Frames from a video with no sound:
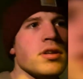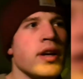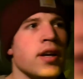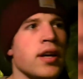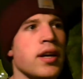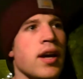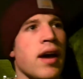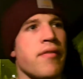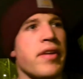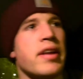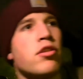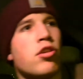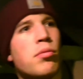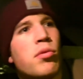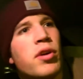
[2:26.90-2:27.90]
eh,
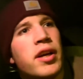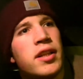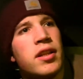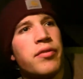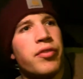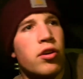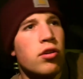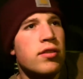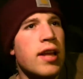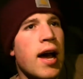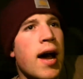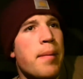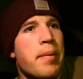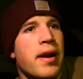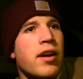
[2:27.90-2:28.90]
avendo comunque
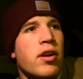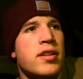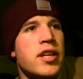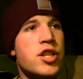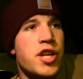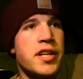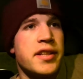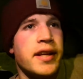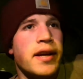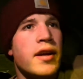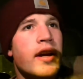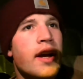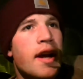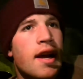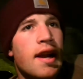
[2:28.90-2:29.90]
difficoltà a parlare con altra gente,
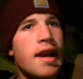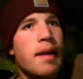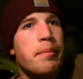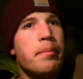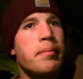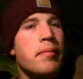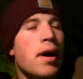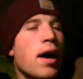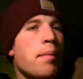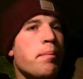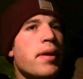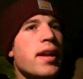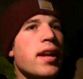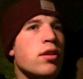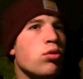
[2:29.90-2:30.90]
la,
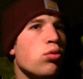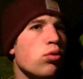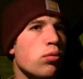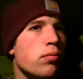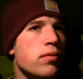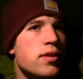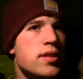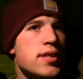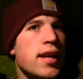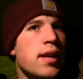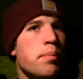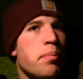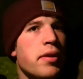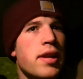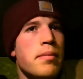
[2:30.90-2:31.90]
appena tu sei
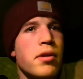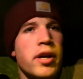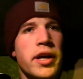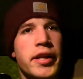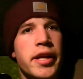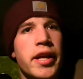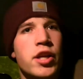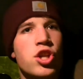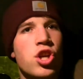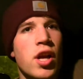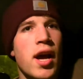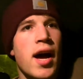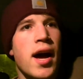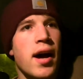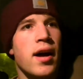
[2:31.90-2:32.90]
il primo che riesce
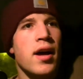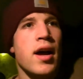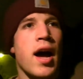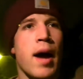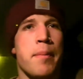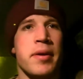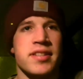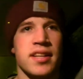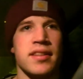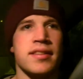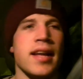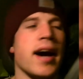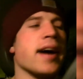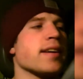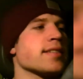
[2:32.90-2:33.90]
a, a
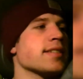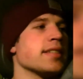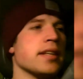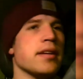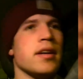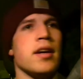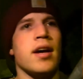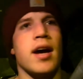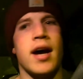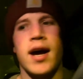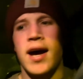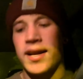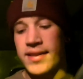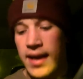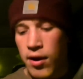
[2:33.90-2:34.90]
presentarsi,
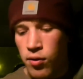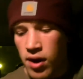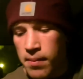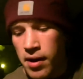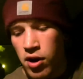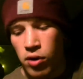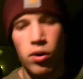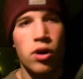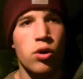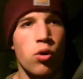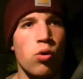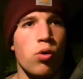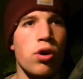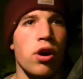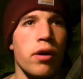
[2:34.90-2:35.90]
a, a, dare una mano a
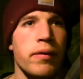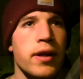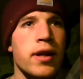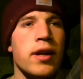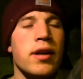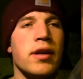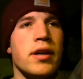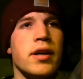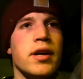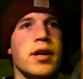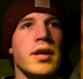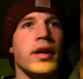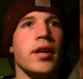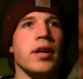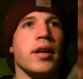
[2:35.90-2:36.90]
qualcuno,
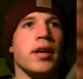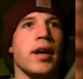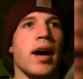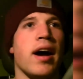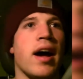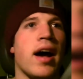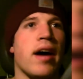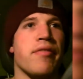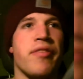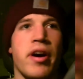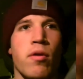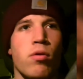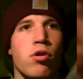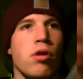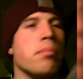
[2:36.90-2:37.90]
eh, a
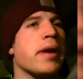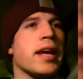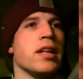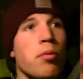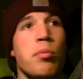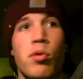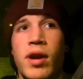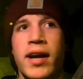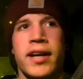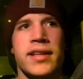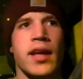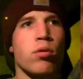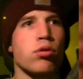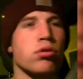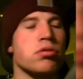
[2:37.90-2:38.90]
fare un commento oppure anche
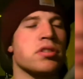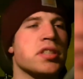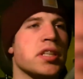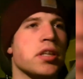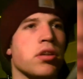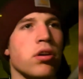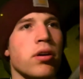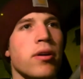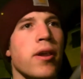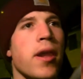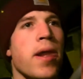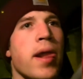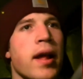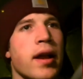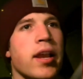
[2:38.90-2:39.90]
dare un
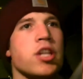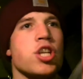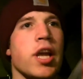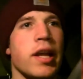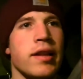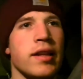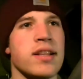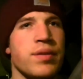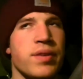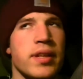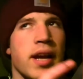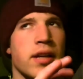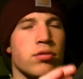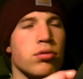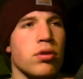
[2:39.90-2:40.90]
consiglio, la gente ti
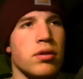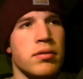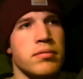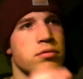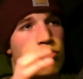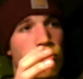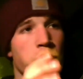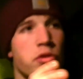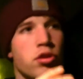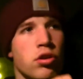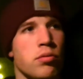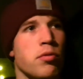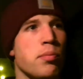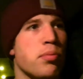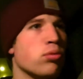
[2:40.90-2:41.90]
vedrà su, subito
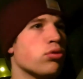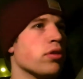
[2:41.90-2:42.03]
come un